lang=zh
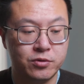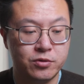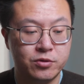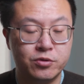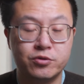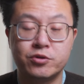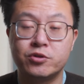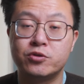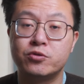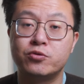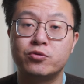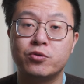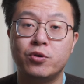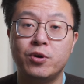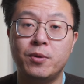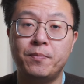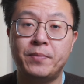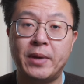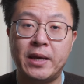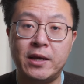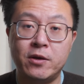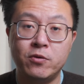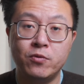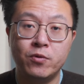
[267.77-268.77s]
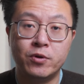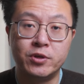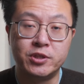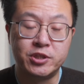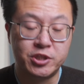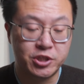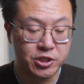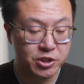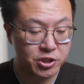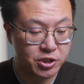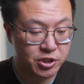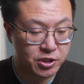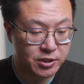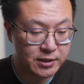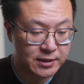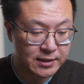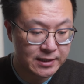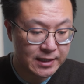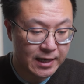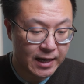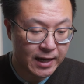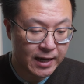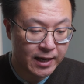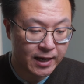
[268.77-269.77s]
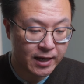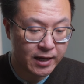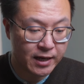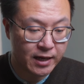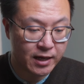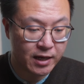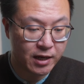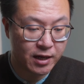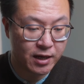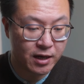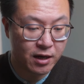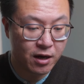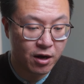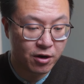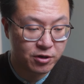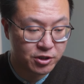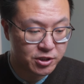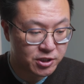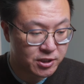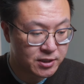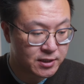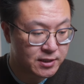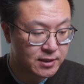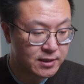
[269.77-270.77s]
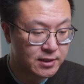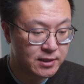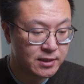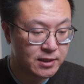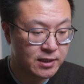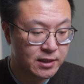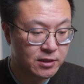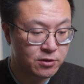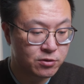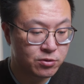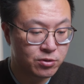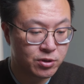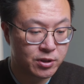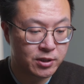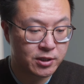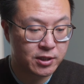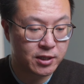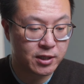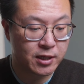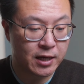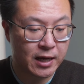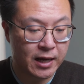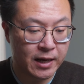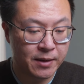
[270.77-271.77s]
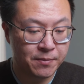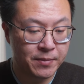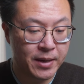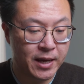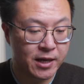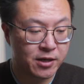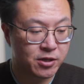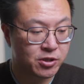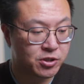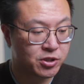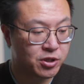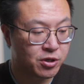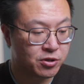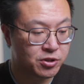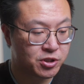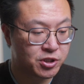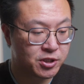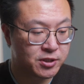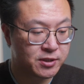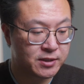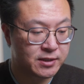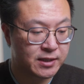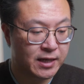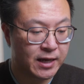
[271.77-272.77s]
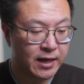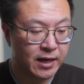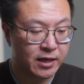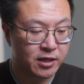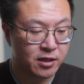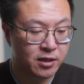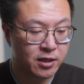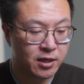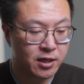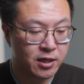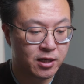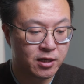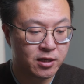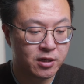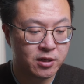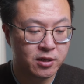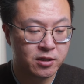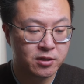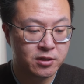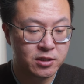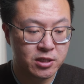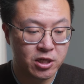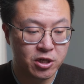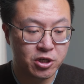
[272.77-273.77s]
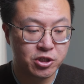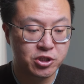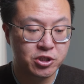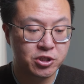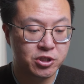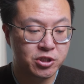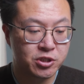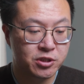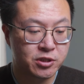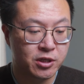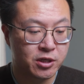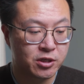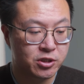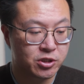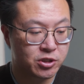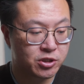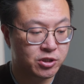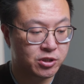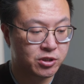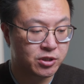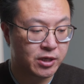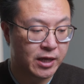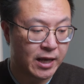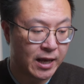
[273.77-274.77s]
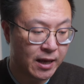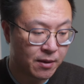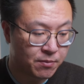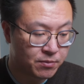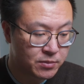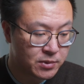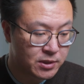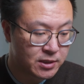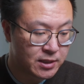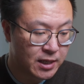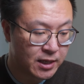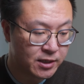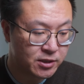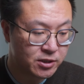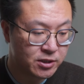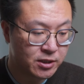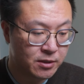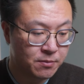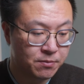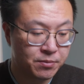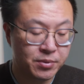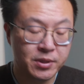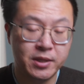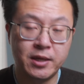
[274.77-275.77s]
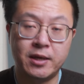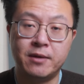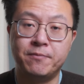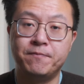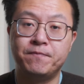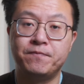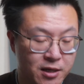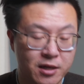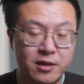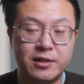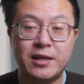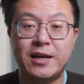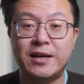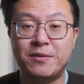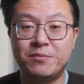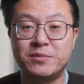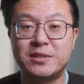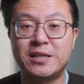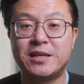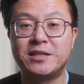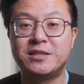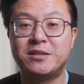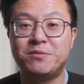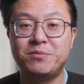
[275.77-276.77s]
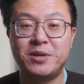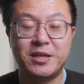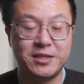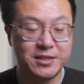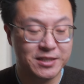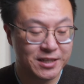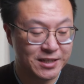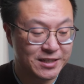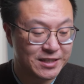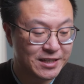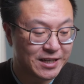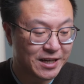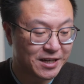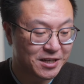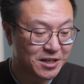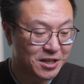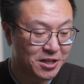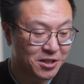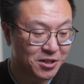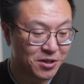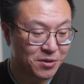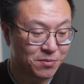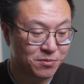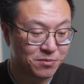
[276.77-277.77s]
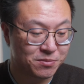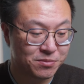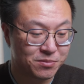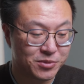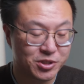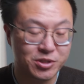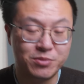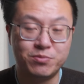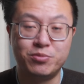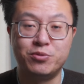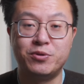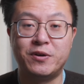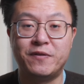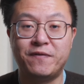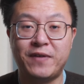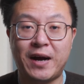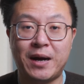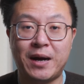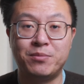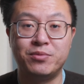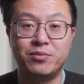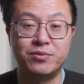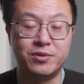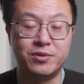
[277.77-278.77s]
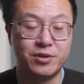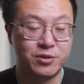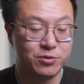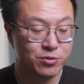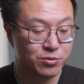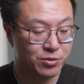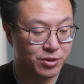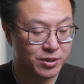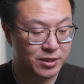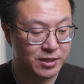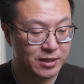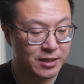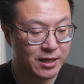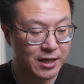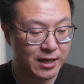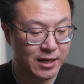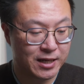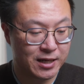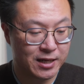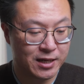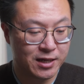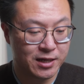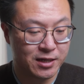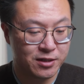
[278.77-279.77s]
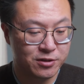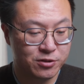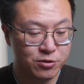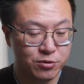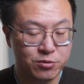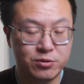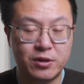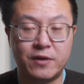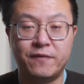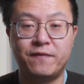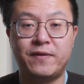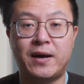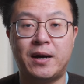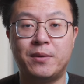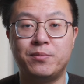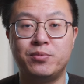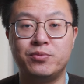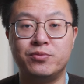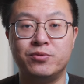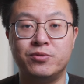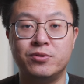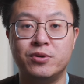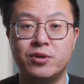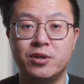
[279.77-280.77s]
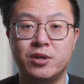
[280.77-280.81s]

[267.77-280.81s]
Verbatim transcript: 就是说，苹果其实在二十四英寸的 iMac 上正在测试的是 M 三 芯片。那 M 三 芯片今年肯定是不会发布的，所以就算发布，